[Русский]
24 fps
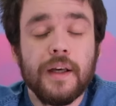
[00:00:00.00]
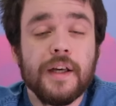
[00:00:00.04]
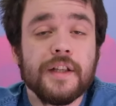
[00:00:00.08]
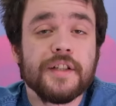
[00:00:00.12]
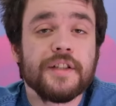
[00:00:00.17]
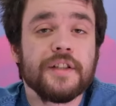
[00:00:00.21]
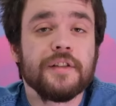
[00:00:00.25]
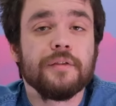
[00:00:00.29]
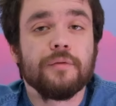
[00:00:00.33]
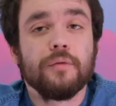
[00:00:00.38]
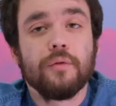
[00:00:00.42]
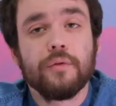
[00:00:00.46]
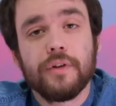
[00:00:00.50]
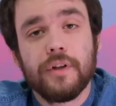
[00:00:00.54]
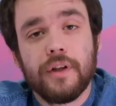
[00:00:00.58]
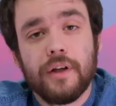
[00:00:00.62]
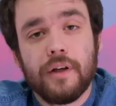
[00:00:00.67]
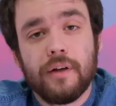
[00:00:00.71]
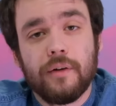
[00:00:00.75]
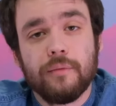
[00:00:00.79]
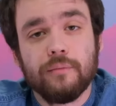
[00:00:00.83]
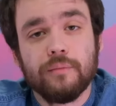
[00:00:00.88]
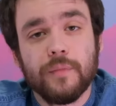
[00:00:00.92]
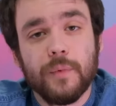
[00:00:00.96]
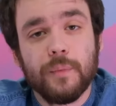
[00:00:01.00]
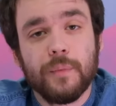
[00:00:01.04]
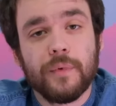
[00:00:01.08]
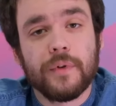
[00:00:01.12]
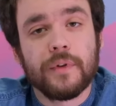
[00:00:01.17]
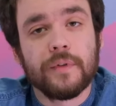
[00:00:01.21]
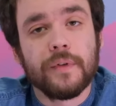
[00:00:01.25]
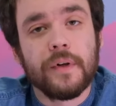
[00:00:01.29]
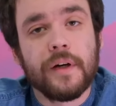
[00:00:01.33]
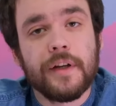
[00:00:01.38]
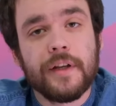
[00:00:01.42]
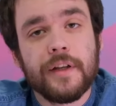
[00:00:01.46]
Сегодня мы
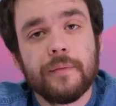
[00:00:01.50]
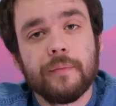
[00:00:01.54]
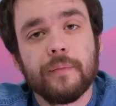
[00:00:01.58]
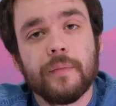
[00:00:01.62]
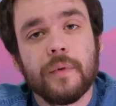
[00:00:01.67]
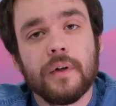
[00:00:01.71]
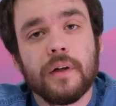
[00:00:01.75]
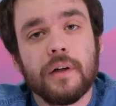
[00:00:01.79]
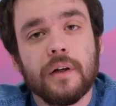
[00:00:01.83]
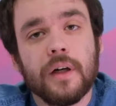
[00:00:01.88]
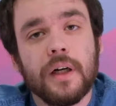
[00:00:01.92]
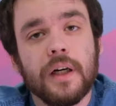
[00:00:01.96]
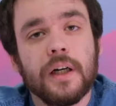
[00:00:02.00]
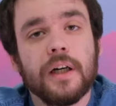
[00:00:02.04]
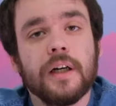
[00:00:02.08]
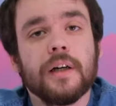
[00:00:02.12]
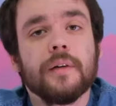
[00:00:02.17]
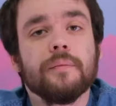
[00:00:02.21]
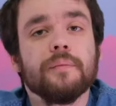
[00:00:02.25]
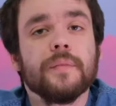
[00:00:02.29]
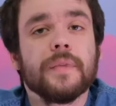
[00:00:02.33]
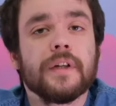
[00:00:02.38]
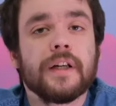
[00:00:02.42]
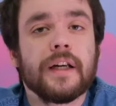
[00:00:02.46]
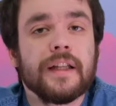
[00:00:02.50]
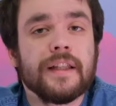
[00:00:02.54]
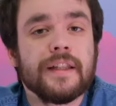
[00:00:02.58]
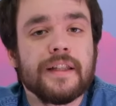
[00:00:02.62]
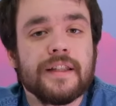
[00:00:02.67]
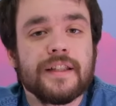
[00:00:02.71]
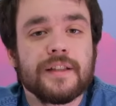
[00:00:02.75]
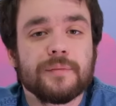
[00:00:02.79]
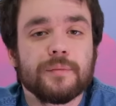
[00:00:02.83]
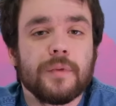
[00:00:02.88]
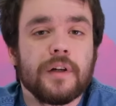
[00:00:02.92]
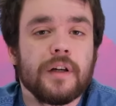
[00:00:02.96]
поговорим о
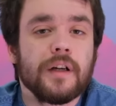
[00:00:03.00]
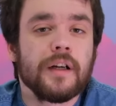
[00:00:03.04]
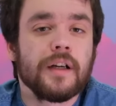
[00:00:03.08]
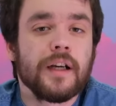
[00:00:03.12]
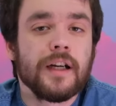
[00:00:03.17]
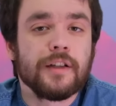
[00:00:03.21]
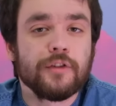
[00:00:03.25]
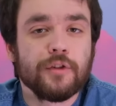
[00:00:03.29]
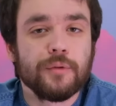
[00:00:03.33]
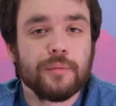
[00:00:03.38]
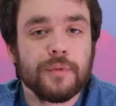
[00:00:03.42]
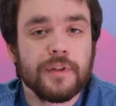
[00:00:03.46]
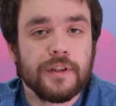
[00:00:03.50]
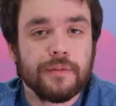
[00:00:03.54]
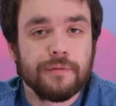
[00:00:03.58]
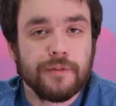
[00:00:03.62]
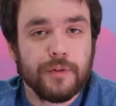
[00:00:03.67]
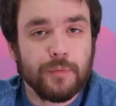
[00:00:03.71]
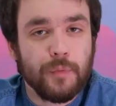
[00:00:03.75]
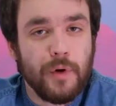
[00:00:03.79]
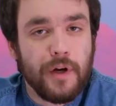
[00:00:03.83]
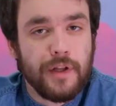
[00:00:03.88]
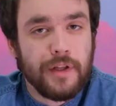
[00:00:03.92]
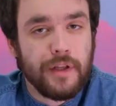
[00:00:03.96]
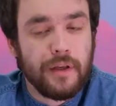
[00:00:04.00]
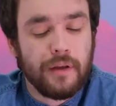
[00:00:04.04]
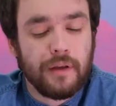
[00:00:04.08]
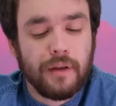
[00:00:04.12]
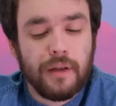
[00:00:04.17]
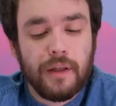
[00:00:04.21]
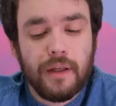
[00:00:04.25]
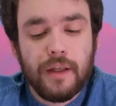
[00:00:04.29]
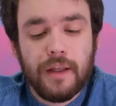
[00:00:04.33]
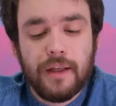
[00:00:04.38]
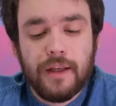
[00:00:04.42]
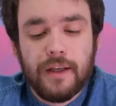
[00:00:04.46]
механизмах экономики внимания.
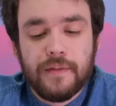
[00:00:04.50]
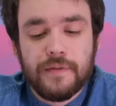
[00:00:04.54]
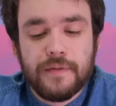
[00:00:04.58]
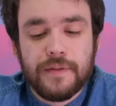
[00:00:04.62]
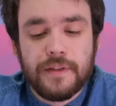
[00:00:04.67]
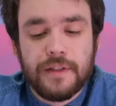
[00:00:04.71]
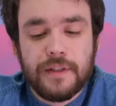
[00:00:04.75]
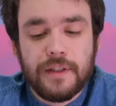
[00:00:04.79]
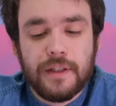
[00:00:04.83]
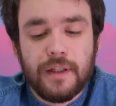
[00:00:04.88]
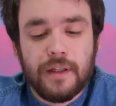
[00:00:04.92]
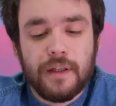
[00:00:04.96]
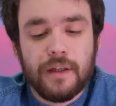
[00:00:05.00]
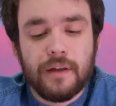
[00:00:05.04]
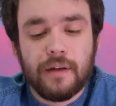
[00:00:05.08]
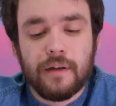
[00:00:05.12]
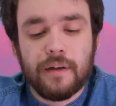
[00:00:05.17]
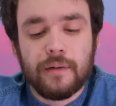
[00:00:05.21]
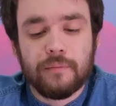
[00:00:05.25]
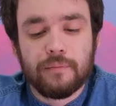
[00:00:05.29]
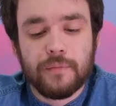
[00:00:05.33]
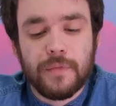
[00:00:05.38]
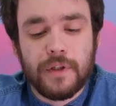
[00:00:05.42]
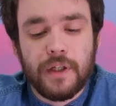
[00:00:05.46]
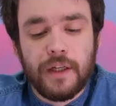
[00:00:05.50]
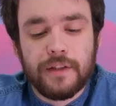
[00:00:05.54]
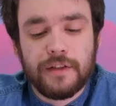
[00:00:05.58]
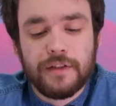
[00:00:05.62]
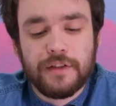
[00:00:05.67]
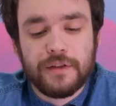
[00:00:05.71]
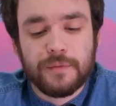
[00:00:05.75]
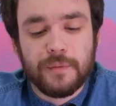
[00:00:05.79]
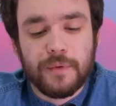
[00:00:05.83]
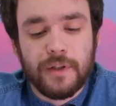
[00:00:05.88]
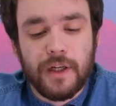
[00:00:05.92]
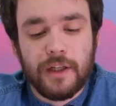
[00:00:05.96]
Все
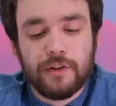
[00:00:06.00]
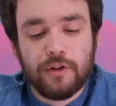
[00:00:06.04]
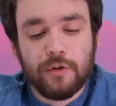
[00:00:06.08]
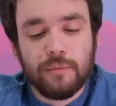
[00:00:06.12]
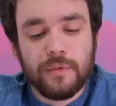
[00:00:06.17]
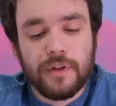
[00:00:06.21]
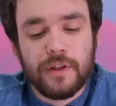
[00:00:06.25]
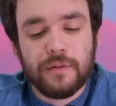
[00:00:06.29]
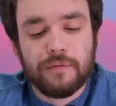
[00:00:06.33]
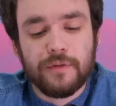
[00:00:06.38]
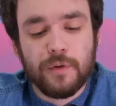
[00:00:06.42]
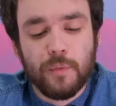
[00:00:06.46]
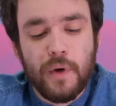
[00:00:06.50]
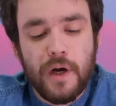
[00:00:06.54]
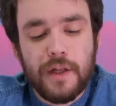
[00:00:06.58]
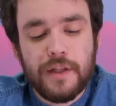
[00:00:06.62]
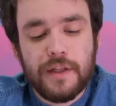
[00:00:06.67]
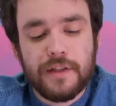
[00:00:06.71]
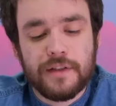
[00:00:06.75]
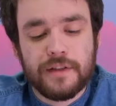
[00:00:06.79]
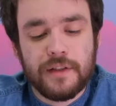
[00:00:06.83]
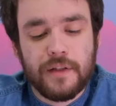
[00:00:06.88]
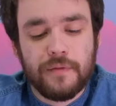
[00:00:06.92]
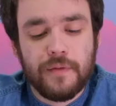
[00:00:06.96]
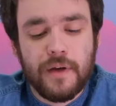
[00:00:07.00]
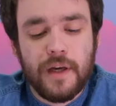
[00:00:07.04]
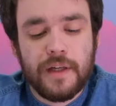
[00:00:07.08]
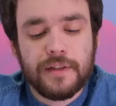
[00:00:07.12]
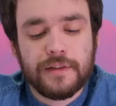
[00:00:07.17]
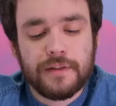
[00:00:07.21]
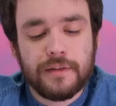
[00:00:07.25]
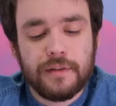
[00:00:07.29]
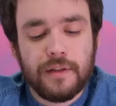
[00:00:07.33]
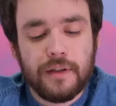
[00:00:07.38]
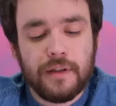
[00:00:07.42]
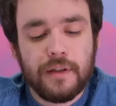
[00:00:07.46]
механизмы экономики внимания
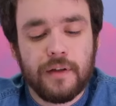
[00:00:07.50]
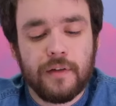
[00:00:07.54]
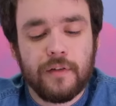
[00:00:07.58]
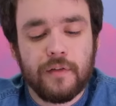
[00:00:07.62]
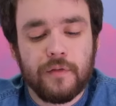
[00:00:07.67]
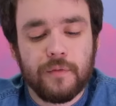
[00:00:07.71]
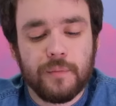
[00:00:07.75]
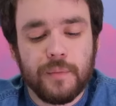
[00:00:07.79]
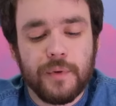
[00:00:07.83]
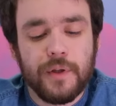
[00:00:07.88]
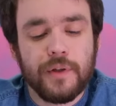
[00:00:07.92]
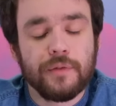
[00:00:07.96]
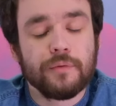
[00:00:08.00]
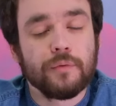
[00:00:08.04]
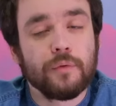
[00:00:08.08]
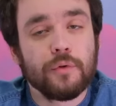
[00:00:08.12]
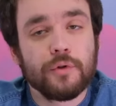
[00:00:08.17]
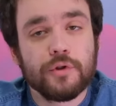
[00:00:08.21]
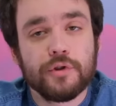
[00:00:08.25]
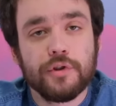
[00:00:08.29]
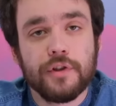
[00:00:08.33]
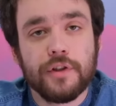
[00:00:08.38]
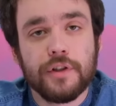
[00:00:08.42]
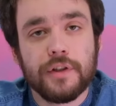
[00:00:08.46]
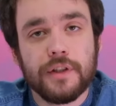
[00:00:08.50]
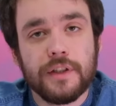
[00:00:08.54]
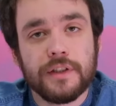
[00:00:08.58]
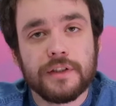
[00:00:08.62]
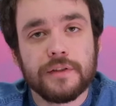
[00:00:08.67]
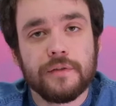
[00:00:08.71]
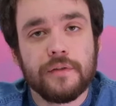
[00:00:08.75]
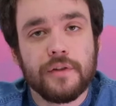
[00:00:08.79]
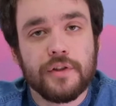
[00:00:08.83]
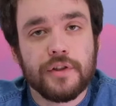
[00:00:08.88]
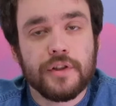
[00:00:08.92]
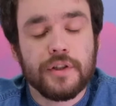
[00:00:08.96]
завязаны в первую очередь на
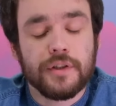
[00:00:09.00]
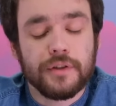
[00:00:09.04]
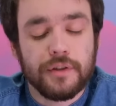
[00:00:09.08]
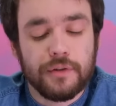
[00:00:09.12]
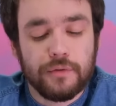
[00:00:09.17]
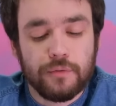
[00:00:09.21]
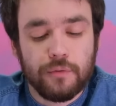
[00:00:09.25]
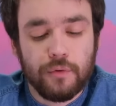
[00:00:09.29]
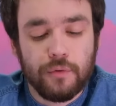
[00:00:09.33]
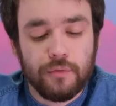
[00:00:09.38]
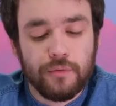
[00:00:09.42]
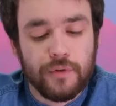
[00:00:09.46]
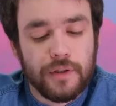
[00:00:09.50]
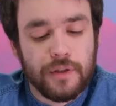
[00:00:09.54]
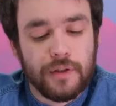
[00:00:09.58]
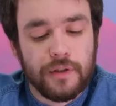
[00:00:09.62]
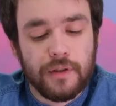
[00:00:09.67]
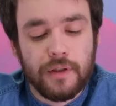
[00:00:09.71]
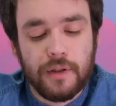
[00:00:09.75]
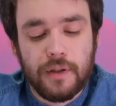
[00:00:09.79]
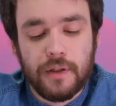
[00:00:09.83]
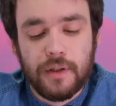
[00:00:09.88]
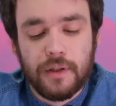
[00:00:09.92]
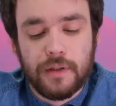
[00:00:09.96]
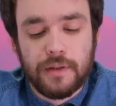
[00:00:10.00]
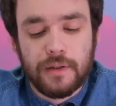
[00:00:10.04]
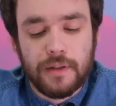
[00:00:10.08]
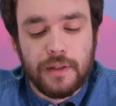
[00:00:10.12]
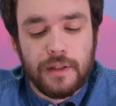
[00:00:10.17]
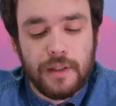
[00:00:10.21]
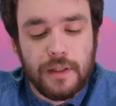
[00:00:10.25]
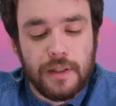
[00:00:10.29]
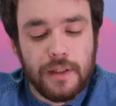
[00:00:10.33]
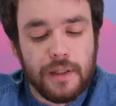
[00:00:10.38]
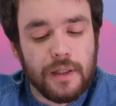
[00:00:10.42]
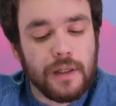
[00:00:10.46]
совершенно новый
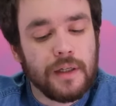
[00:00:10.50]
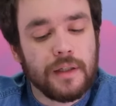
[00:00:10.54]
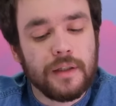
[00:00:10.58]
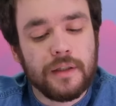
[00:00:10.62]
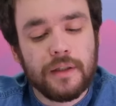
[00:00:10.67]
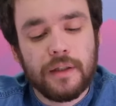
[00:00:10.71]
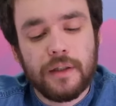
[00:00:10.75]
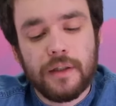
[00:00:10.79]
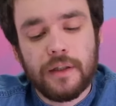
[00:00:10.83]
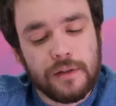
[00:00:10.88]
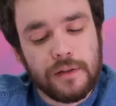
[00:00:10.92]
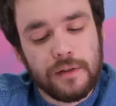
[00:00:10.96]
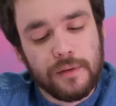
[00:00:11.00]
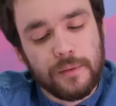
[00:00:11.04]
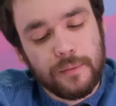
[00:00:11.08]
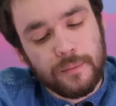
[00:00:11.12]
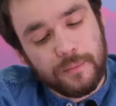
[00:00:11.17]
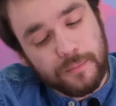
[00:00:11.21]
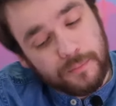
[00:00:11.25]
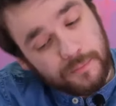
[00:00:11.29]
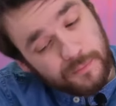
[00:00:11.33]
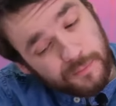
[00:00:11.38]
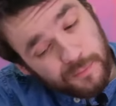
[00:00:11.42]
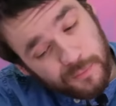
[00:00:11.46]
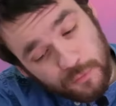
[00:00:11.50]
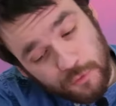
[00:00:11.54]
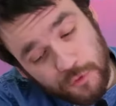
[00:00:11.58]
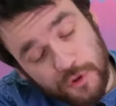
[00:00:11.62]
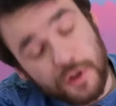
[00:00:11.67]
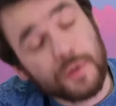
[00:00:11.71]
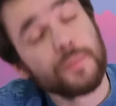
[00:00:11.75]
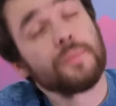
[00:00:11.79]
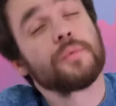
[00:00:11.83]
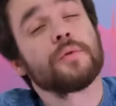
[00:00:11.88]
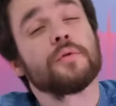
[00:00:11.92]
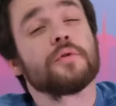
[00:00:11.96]
для э,
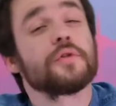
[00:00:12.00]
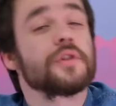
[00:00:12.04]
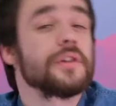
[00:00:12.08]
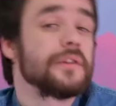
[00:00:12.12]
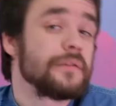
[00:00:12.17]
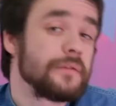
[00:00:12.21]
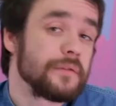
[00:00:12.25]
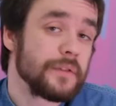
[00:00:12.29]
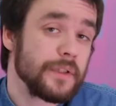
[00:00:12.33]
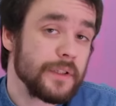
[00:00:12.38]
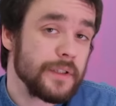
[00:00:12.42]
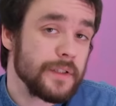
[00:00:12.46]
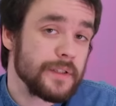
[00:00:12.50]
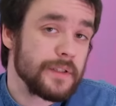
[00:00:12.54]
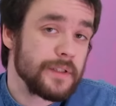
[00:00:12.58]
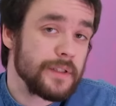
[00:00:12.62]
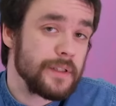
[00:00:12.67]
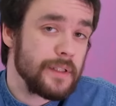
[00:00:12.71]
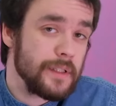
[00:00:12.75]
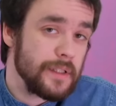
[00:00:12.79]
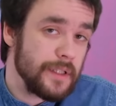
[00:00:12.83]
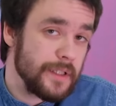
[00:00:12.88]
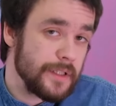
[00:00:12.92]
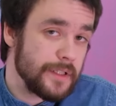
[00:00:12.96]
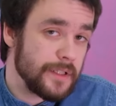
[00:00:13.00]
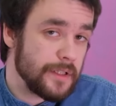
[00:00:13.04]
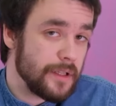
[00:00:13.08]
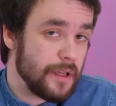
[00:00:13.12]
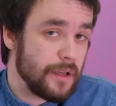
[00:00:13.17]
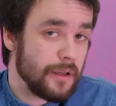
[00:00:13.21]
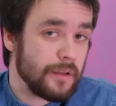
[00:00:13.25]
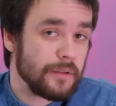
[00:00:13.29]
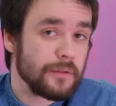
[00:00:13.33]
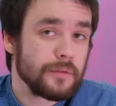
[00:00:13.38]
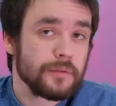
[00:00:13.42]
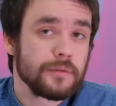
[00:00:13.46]
уже прошлого
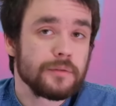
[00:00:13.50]
десятилетия